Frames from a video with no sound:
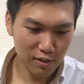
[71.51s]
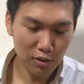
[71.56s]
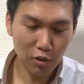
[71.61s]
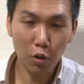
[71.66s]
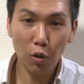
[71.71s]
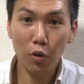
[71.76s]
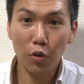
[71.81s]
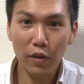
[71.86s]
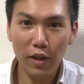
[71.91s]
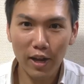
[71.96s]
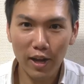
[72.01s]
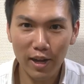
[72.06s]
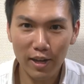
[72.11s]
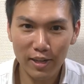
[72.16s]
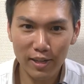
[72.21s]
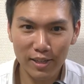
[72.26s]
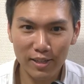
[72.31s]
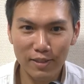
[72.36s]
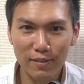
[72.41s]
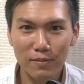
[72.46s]
この中に
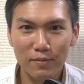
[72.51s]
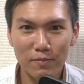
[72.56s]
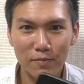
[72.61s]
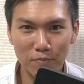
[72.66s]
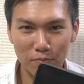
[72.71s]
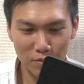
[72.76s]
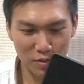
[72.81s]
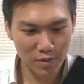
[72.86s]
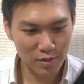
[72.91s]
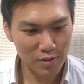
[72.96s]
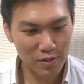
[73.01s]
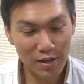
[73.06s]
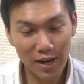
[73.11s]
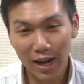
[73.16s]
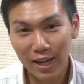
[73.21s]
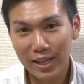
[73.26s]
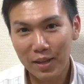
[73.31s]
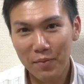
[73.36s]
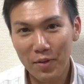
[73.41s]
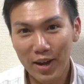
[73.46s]

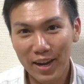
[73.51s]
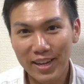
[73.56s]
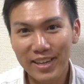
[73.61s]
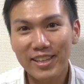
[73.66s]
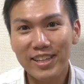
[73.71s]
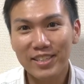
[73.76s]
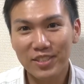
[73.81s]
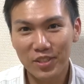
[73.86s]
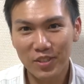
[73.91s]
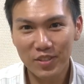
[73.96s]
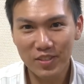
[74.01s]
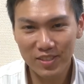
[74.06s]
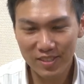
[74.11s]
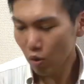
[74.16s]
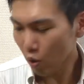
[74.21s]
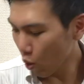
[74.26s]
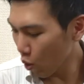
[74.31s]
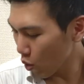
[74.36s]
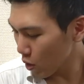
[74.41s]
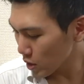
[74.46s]
頭がいいでしょ
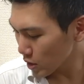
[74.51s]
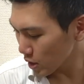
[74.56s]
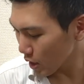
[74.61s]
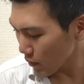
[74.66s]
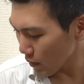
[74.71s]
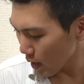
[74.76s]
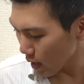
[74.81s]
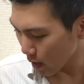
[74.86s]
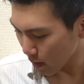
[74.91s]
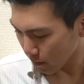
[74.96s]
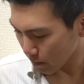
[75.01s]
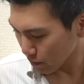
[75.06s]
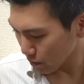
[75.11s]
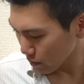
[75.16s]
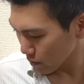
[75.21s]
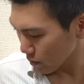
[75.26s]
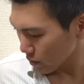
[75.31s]
大きさは